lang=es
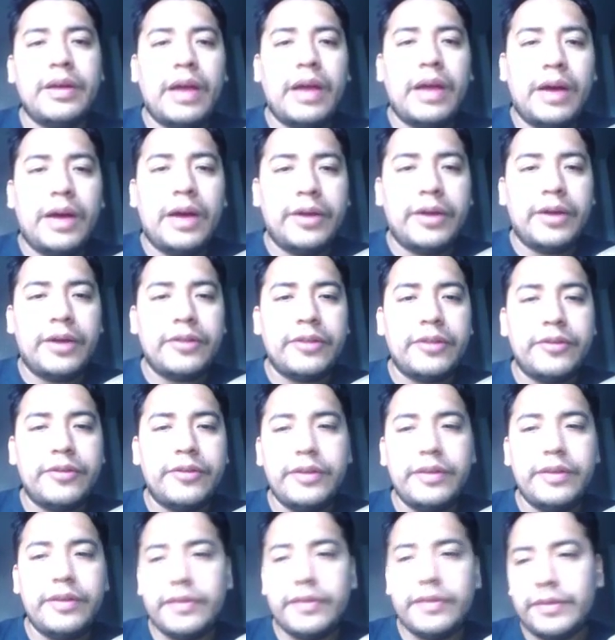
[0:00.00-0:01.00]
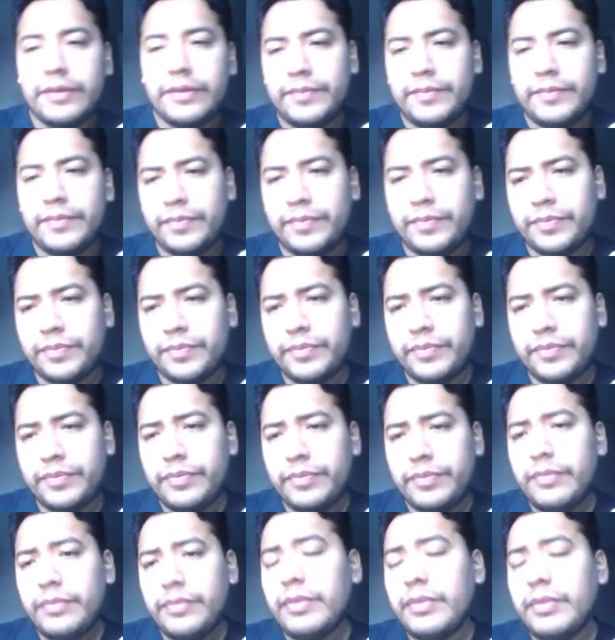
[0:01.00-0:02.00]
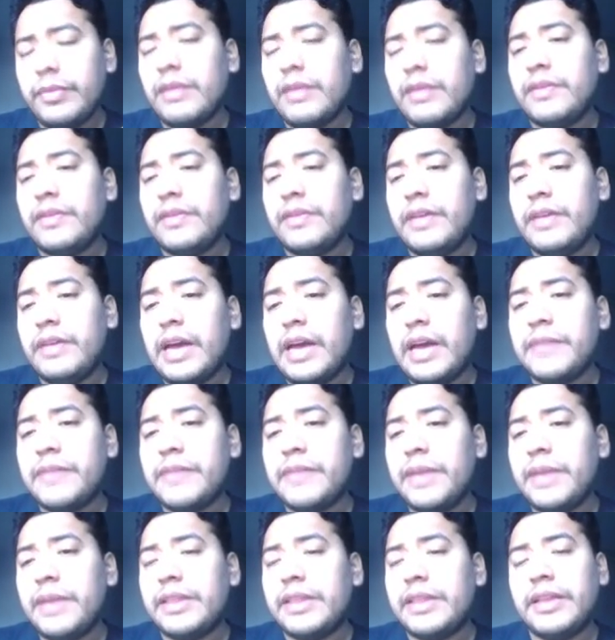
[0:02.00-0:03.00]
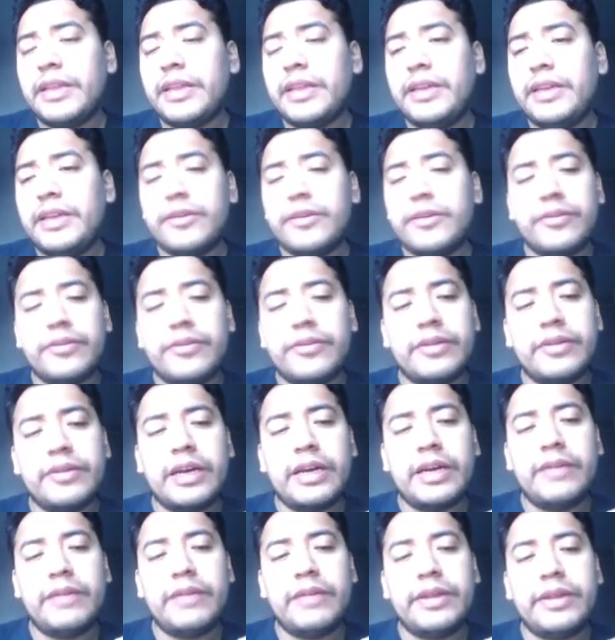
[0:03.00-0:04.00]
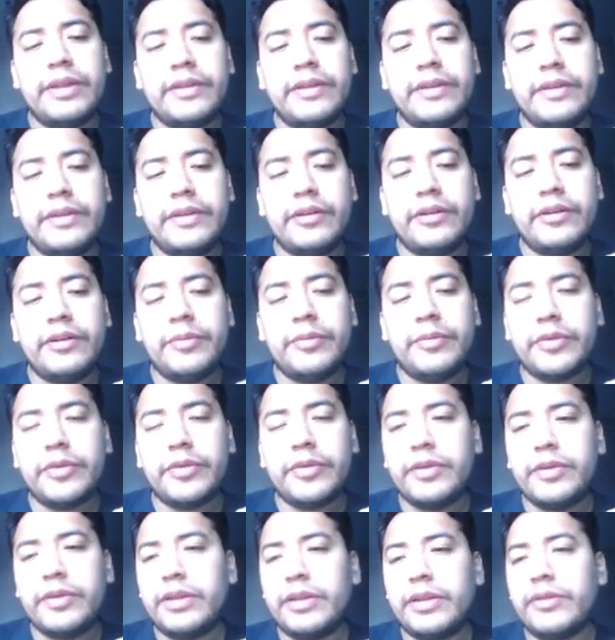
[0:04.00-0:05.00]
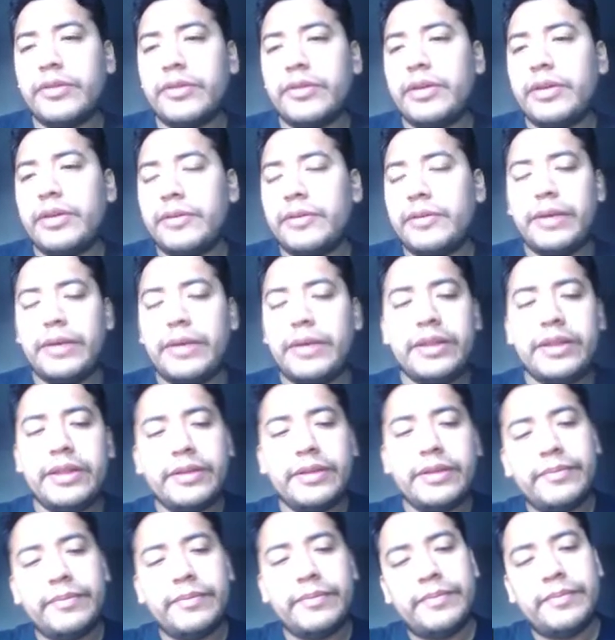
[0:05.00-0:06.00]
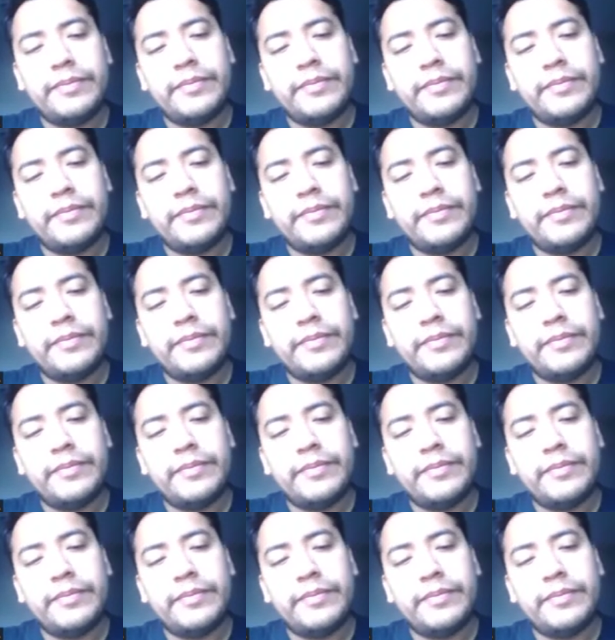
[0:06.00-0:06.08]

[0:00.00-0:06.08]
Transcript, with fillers: Ahora nos dicen si hay 20 niños, o sea que el 25% es 20.